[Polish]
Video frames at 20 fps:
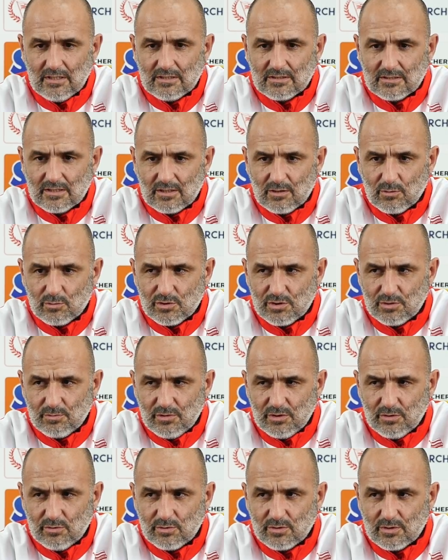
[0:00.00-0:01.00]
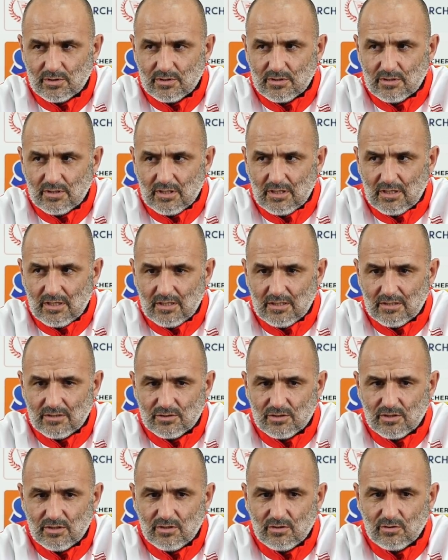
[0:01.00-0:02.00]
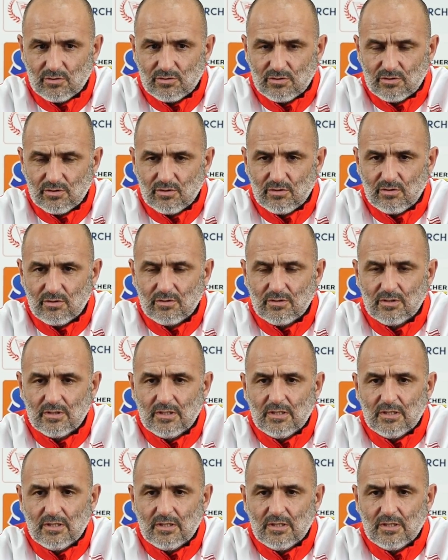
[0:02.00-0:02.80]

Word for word: zagrał trzy minuty, a jeżeli chodzi o